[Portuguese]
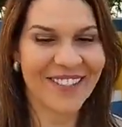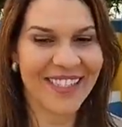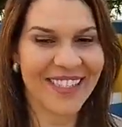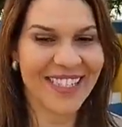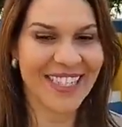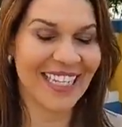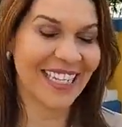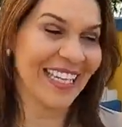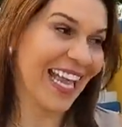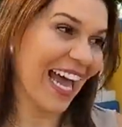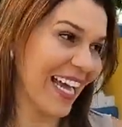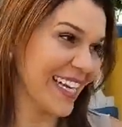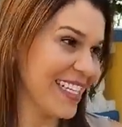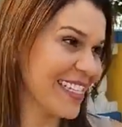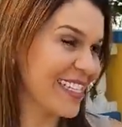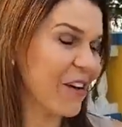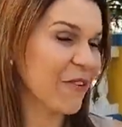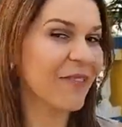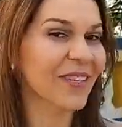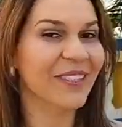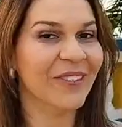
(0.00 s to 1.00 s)
Lá em
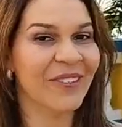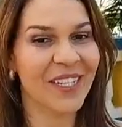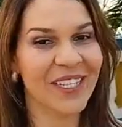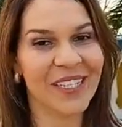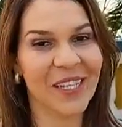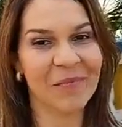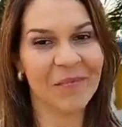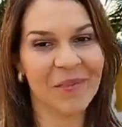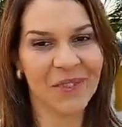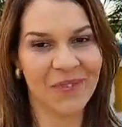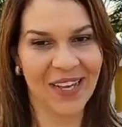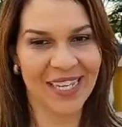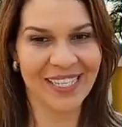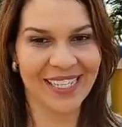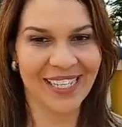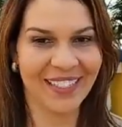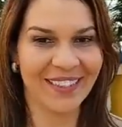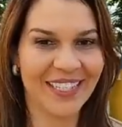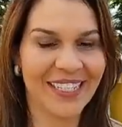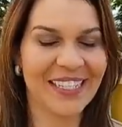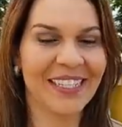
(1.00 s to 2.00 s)
Salvador estamos fazendo
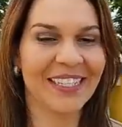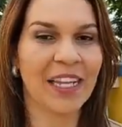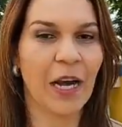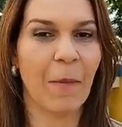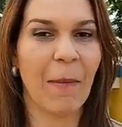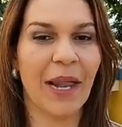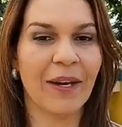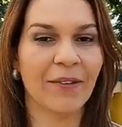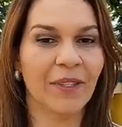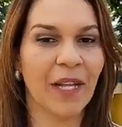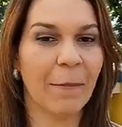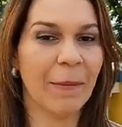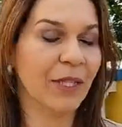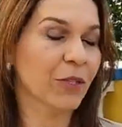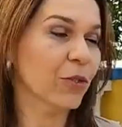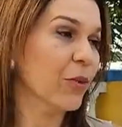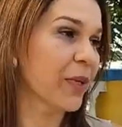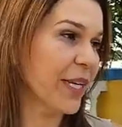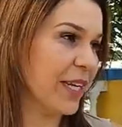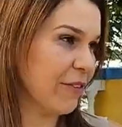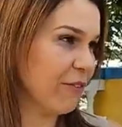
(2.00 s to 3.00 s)
esse trabalho da
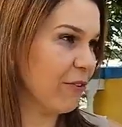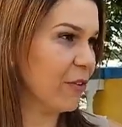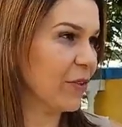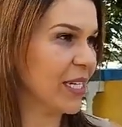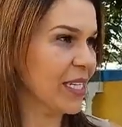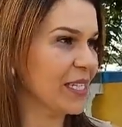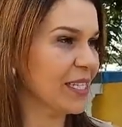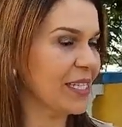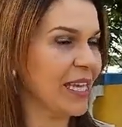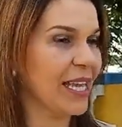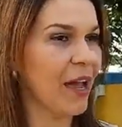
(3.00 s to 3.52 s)
mentoria Florescer,